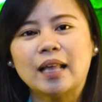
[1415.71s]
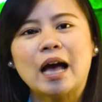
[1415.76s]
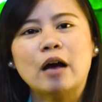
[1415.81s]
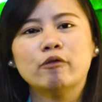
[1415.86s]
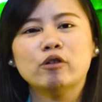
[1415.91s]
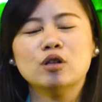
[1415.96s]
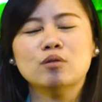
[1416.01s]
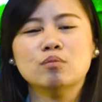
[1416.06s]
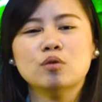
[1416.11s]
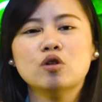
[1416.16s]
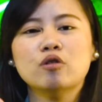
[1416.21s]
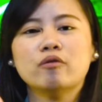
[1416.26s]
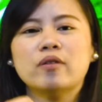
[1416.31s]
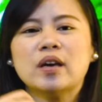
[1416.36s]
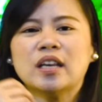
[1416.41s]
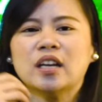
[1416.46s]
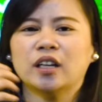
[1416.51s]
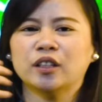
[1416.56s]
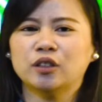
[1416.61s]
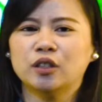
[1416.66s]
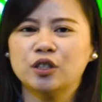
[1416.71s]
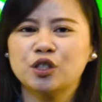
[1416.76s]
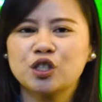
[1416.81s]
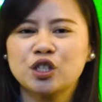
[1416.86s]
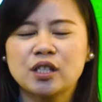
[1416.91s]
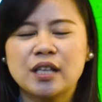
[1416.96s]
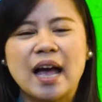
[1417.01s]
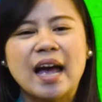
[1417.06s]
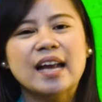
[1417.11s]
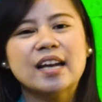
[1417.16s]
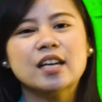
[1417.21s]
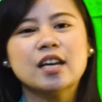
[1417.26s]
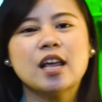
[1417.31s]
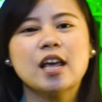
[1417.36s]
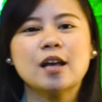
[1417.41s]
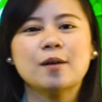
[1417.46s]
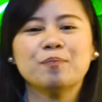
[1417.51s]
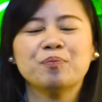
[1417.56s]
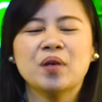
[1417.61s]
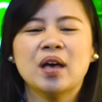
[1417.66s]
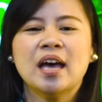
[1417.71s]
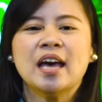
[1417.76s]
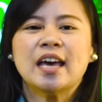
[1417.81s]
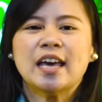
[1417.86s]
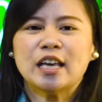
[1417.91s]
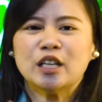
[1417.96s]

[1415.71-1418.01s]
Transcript: that I will move in understanding,